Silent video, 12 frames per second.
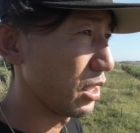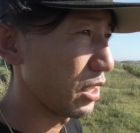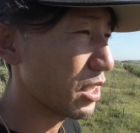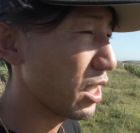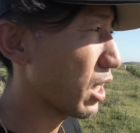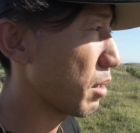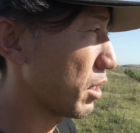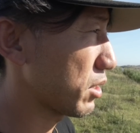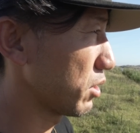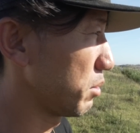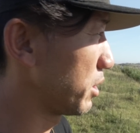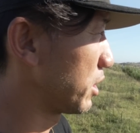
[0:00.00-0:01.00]
引き上げま
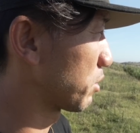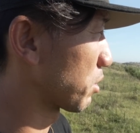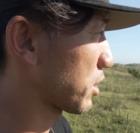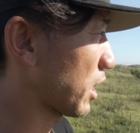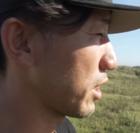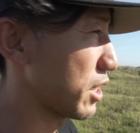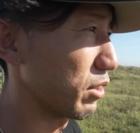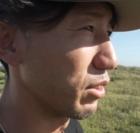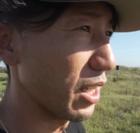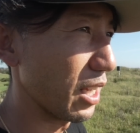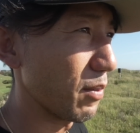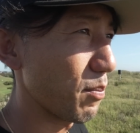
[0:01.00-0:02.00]
す海にいると疲れちゃうん
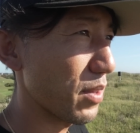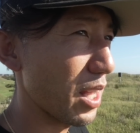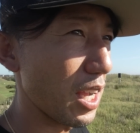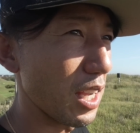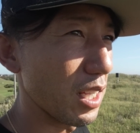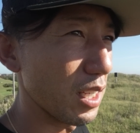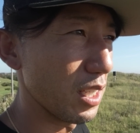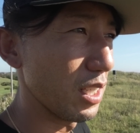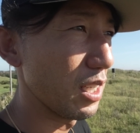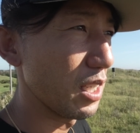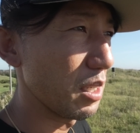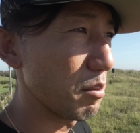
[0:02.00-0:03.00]
で、はい、
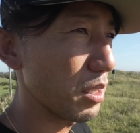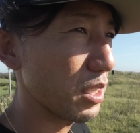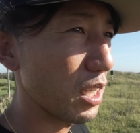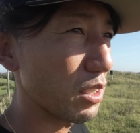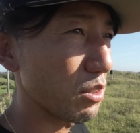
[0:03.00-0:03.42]
またあ